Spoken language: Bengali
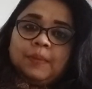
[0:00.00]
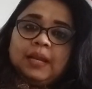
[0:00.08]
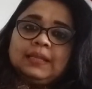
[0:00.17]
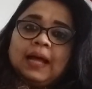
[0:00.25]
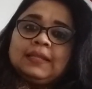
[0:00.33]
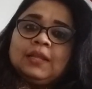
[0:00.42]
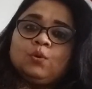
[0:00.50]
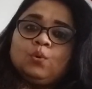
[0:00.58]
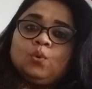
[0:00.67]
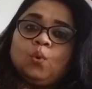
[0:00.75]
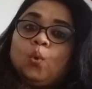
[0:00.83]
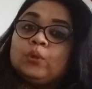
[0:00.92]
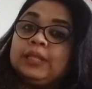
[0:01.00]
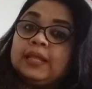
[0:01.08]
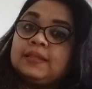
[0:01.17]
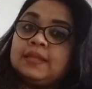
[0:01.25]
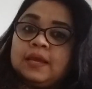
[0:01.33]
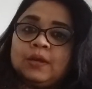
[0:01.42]
মানে তাদের কোনো
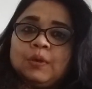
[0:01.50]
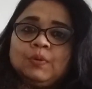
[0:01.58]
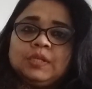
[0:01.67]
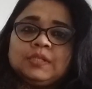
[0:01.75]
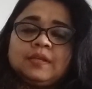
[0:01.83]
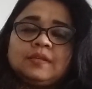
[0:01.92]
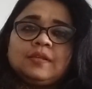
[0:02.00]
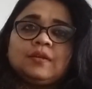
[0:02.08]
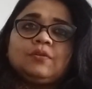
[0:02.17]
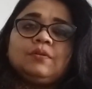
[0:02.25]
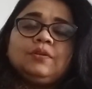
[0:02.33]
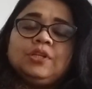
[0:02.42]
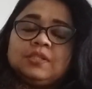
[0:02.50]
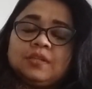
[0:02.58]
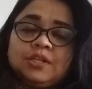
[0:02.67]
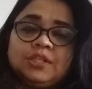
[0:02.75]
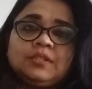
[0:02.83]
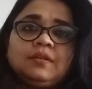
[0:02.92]
অতীত নিয়ে কেউ ডিসকাশন
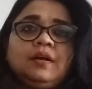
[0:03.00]
ডিসকাশ